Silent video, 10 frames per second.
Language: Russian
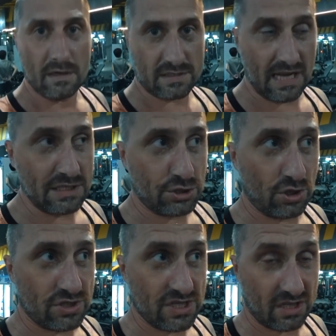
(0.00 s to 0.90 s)
Знаете,
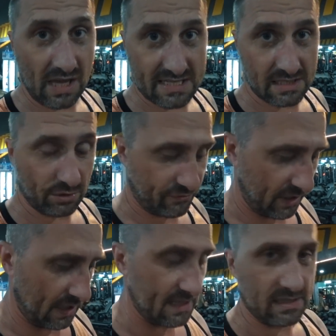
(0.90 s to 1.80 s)
что здесь классно вот в
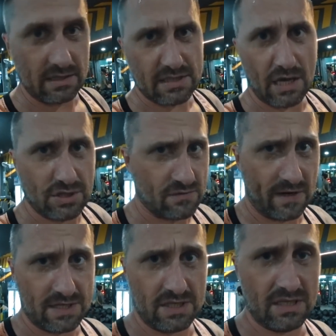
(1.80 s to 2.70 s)
Таиланде? Я не знаю, сейчас в
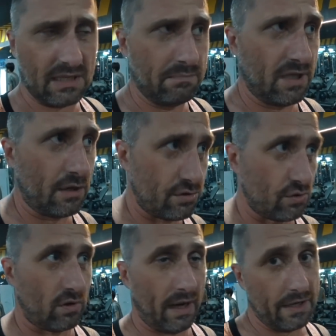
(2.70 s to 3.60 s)
России, там, Беларуси,
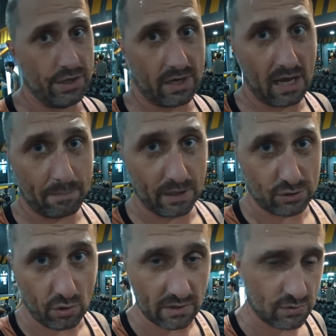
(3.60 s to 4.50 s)
Украине, как
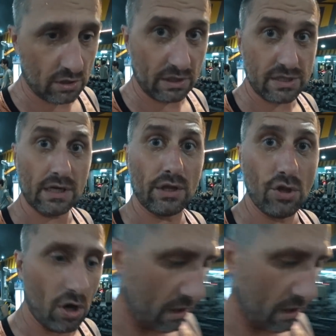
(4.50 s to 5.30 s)
происходит все это дело, но